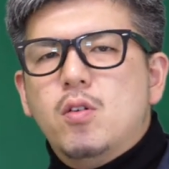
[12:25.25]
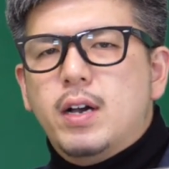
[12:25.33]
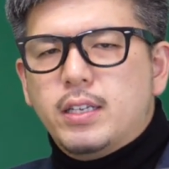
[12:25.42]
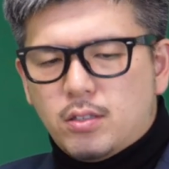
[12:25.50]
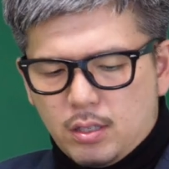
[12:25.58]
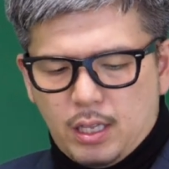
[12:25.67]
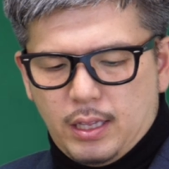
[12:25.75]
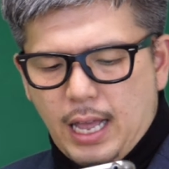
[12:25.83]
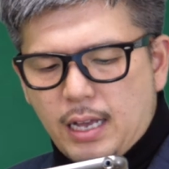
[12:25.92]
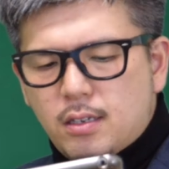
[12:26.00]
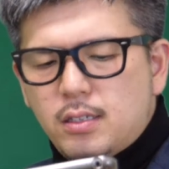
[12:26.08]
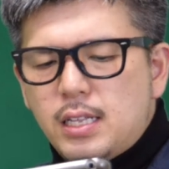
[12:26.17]
んかい出現
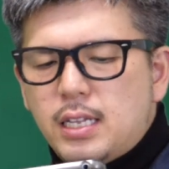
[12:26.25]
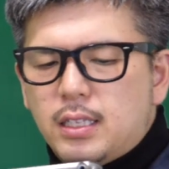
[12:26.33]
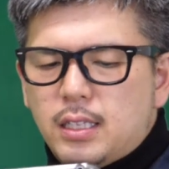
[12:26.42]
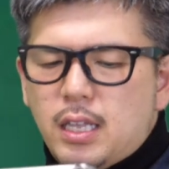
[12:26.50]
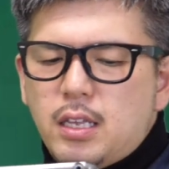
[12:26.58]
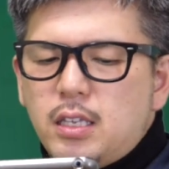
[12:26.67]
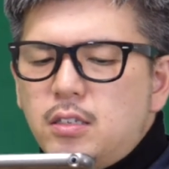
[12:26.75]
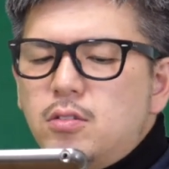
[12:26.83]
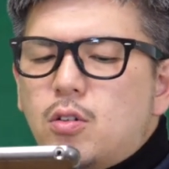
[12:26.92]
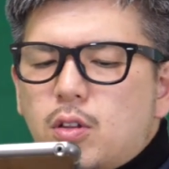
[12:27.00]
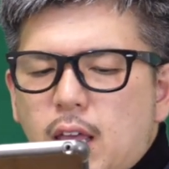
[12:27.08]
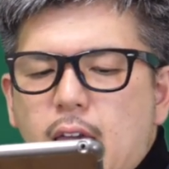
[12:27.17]
なくなっている
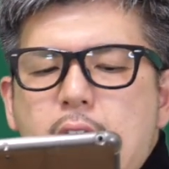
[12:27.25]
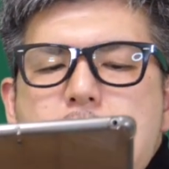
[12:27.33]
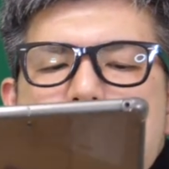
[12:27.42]
ので、